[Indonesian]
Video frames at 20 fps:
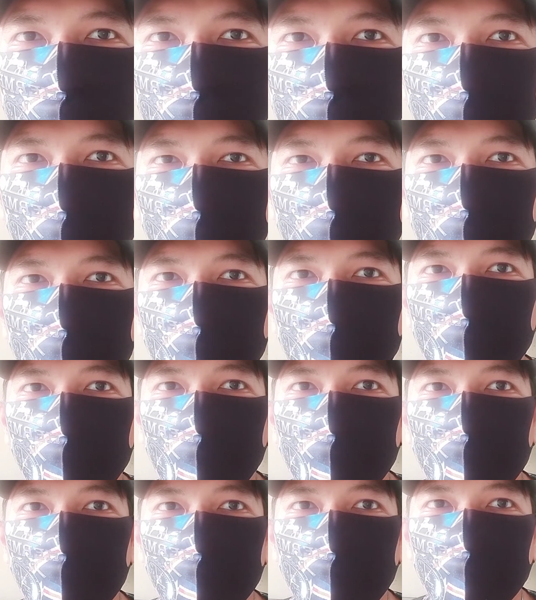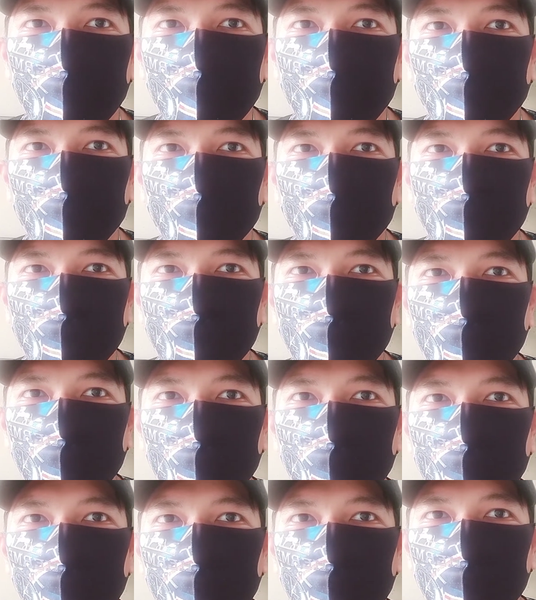nah
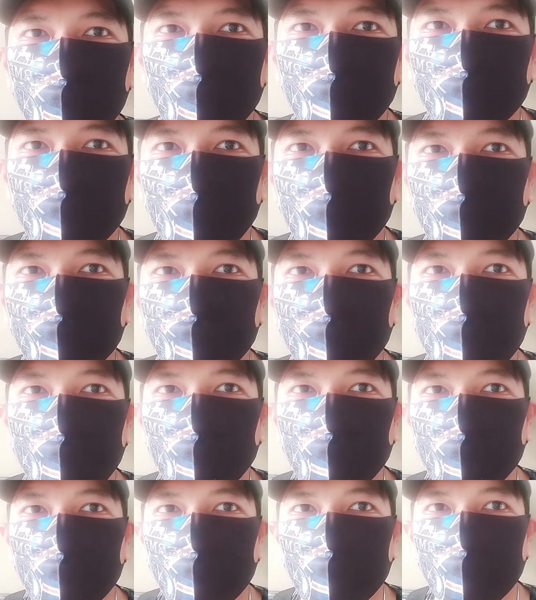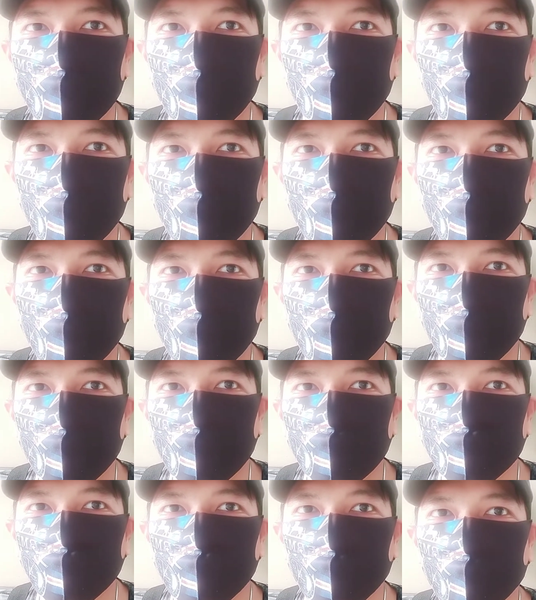untuk tebak video ini
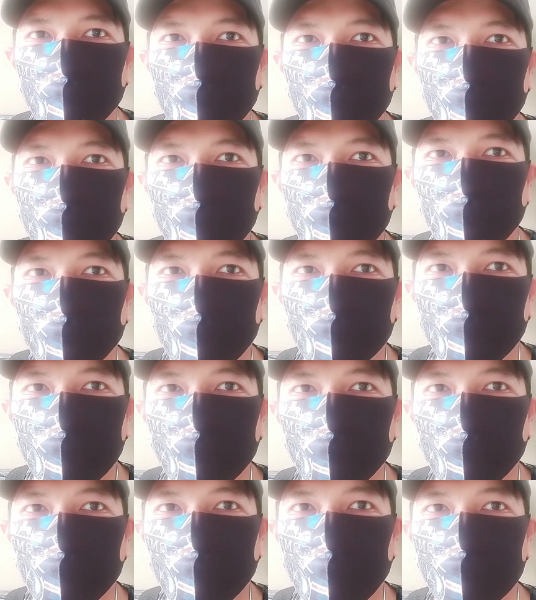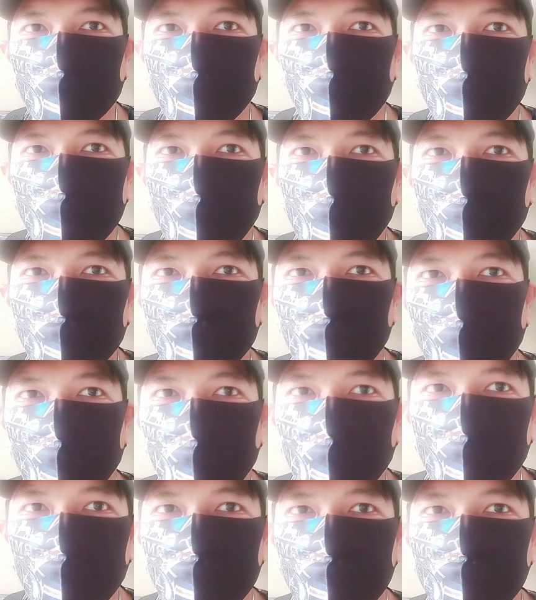gue percobaan
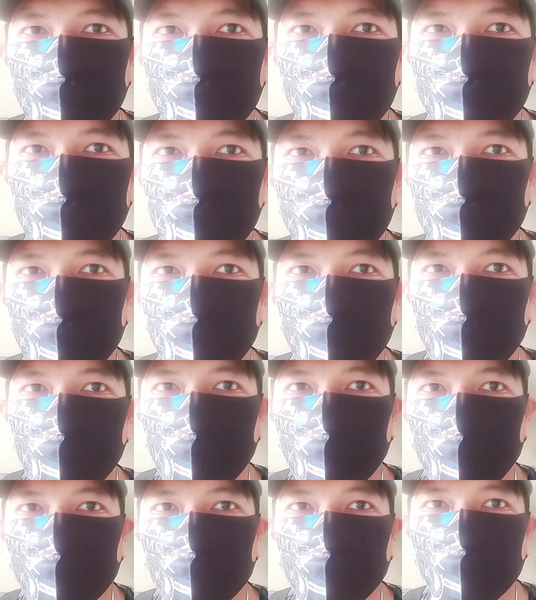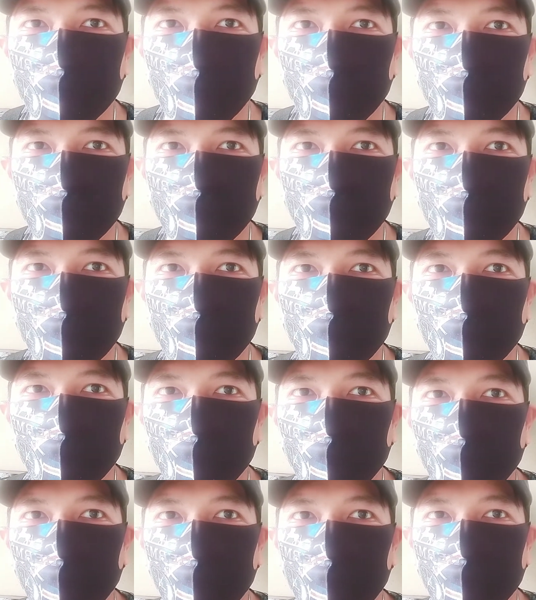pertama habis bangun
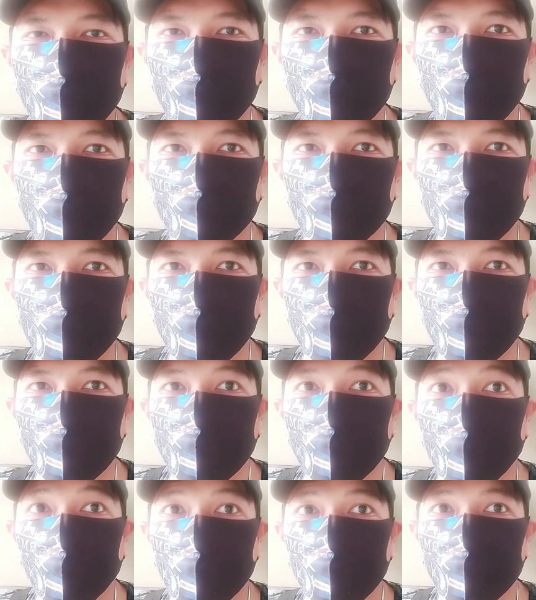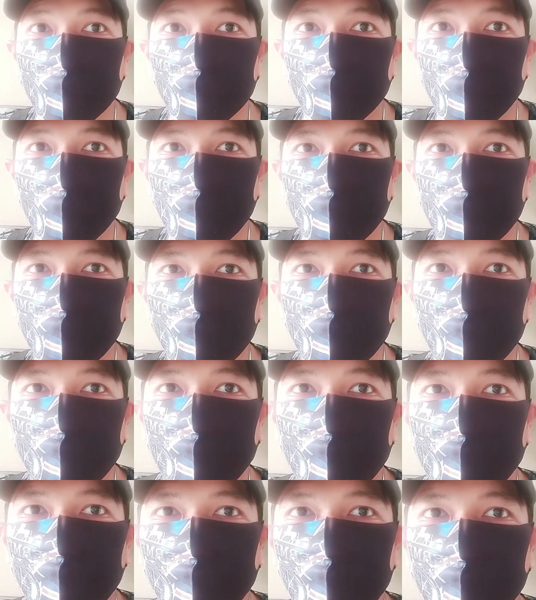tidur gue langsung dapat ide nih friends
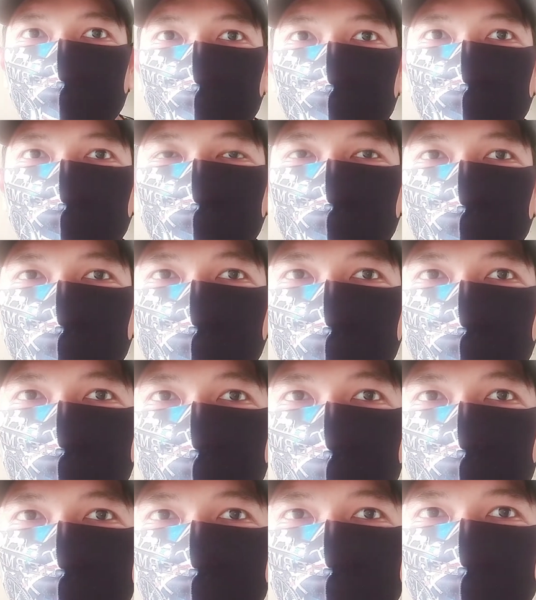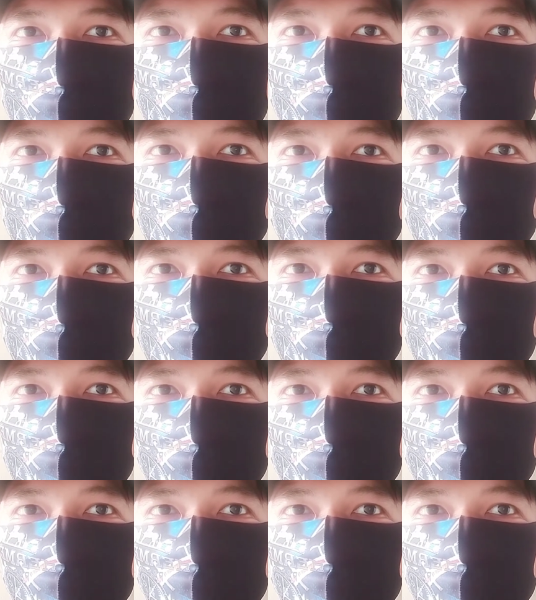untuk tebak video